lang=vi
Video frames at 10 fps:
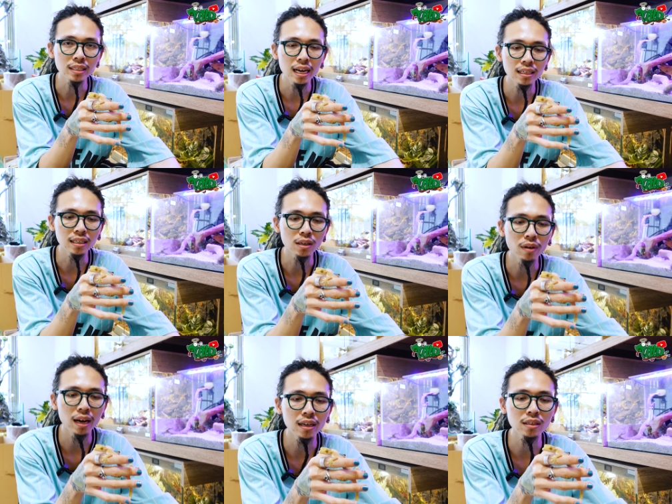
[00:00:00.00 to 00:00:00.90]
Ngoài ra thì
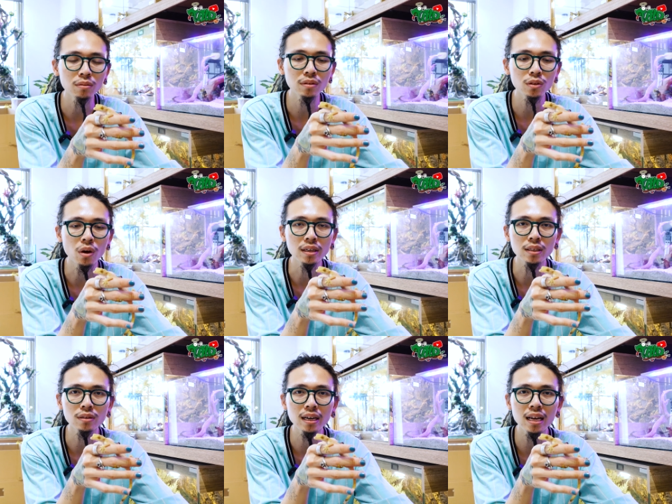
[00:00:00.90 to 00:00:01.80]
trong chuồng
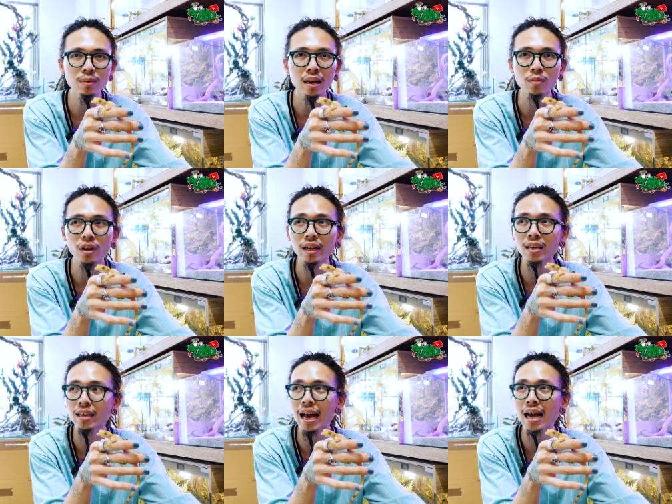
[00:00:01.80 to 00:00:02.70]
thì chúng ta nên làm một
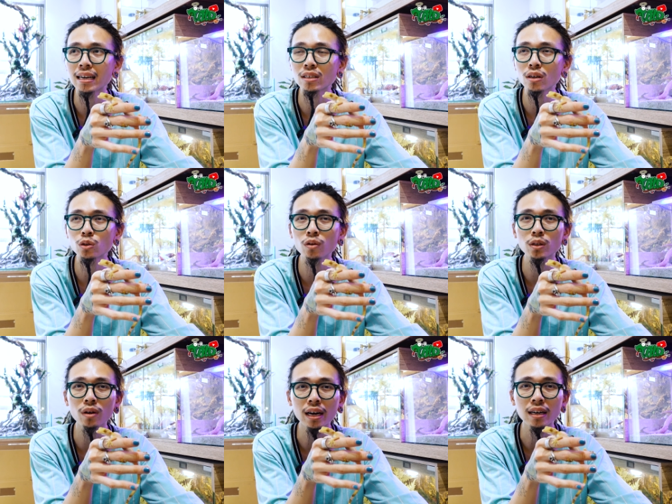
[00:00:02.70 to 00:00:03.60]
cái hang để cho nó
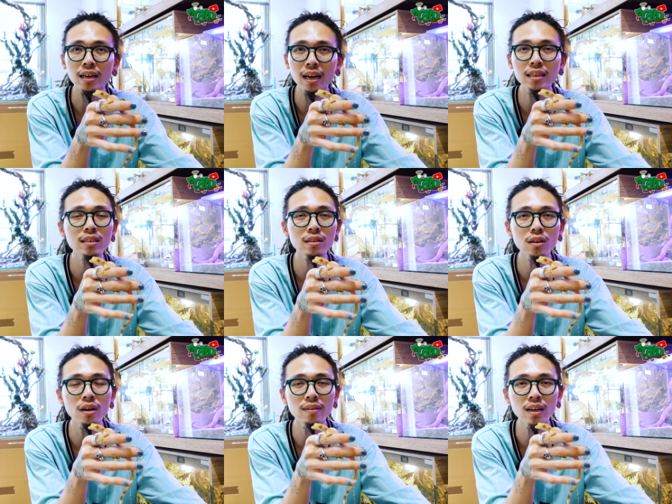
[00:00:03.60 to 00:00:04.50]
chui vào trú ẩn. Đấy,
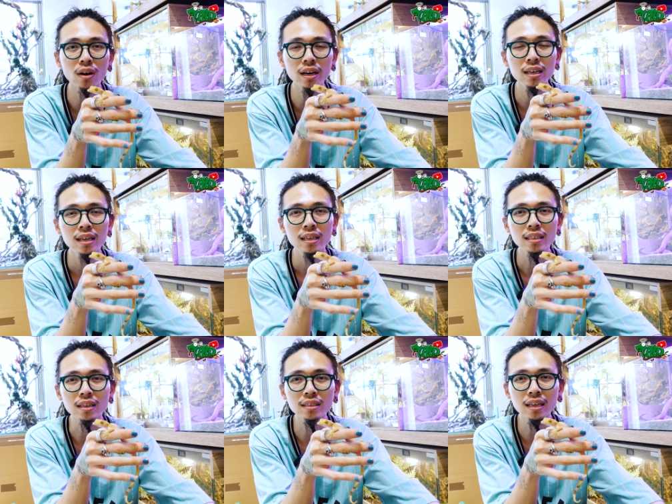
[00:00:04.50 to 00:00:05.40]
như tôi đã vừa nói
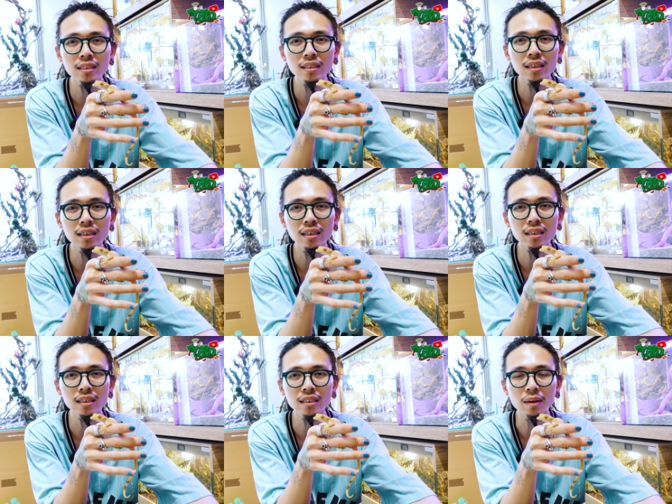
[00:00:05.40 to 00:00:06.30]
thì nó sẽ
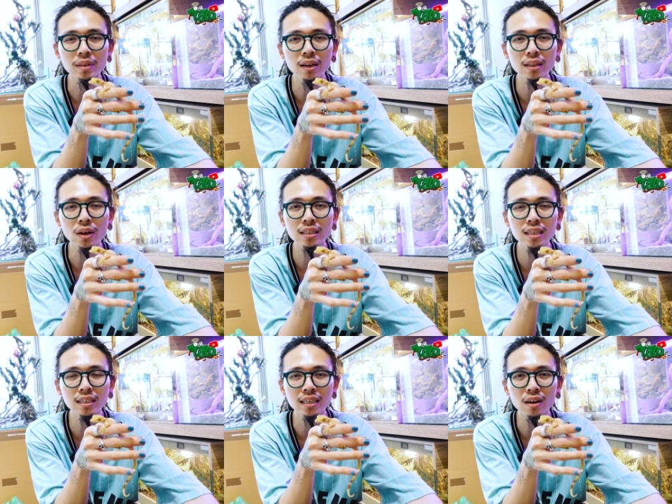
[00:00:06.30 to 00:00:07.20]
cảm thấy an toàn
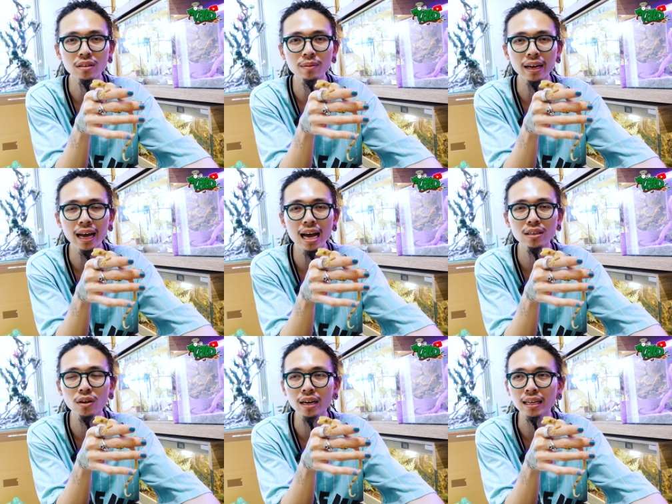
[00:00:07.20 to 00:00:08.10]
hơn rất là nhiều. Nhưng mà cái
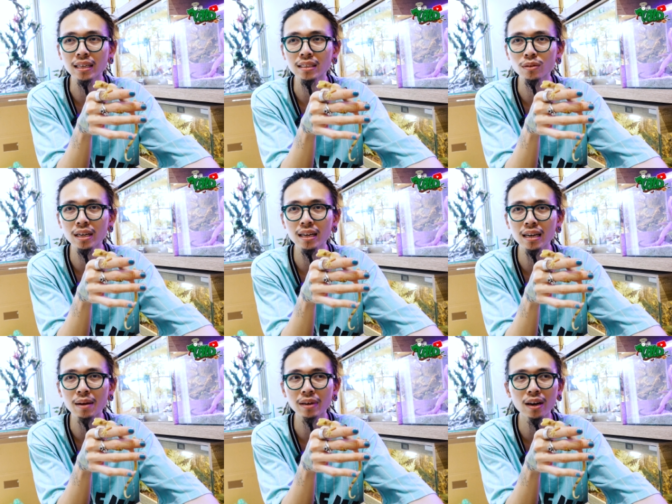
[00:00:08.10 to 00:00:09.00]
hang cho con này thì chúng ta
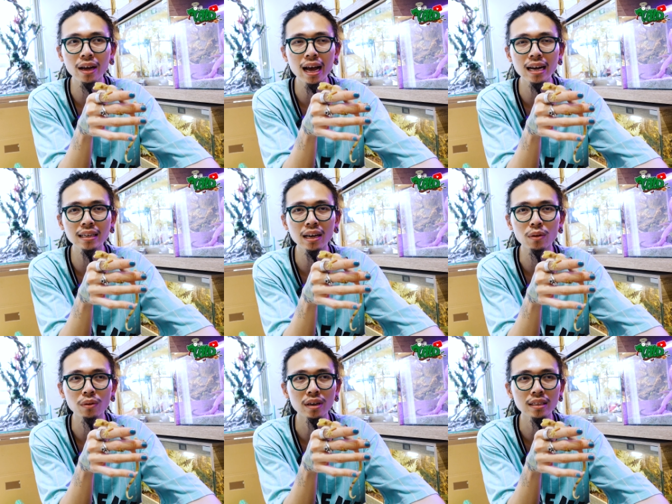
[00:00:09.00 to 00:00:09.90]
nên làm cái loại hang
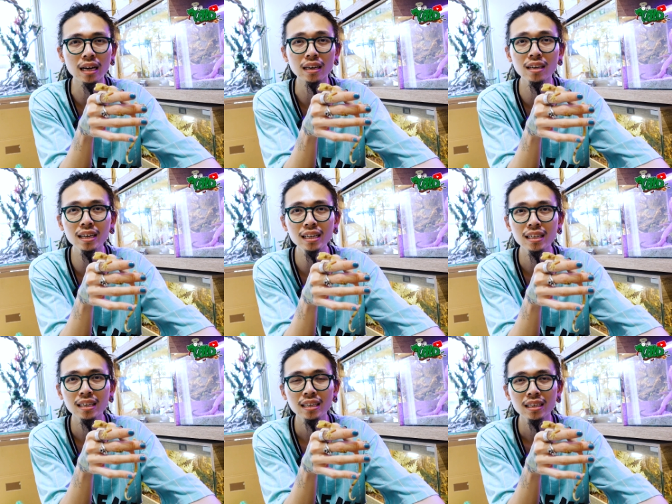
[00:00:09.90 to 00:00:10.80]
kiểu thẳng đứng ấy.